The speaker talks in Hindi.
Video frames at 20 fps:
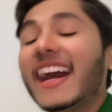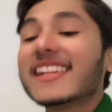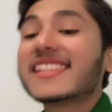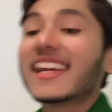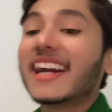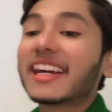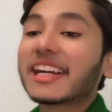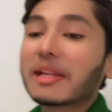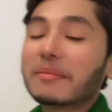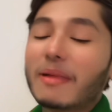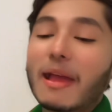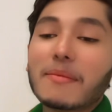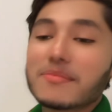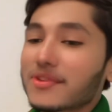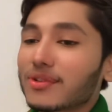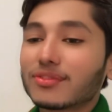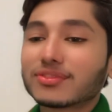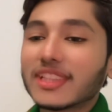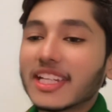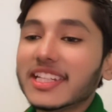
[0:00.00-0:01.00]
अच्छा अगर मैम
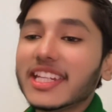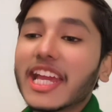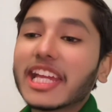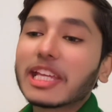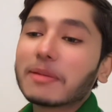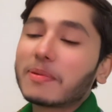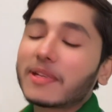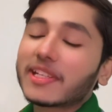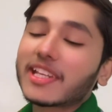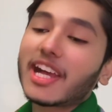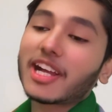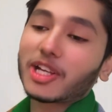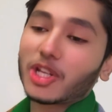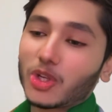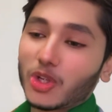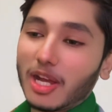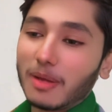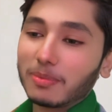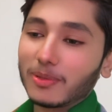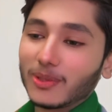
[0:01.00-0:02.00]
से गुफ्ता नहीं आएगी फिर क्या
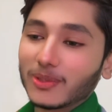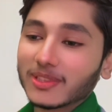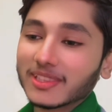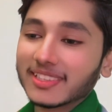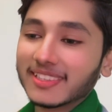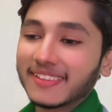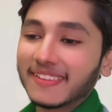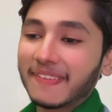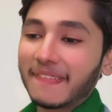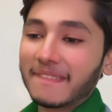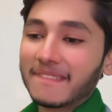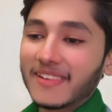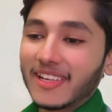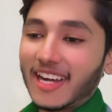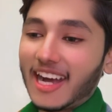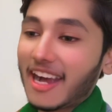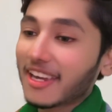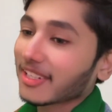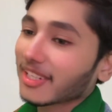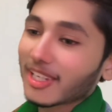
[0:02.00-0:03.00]
करोगे आप लोग
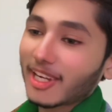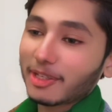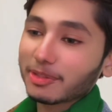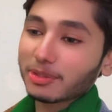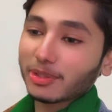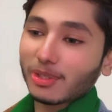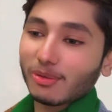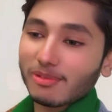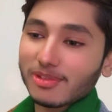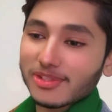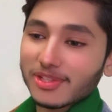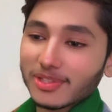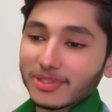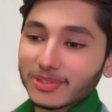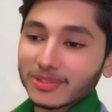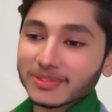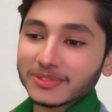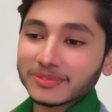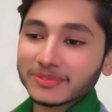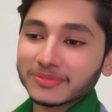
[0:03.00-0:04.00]
आग लगा दोगे यूनिवर्सिटी
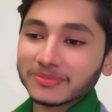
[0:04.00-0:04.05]
को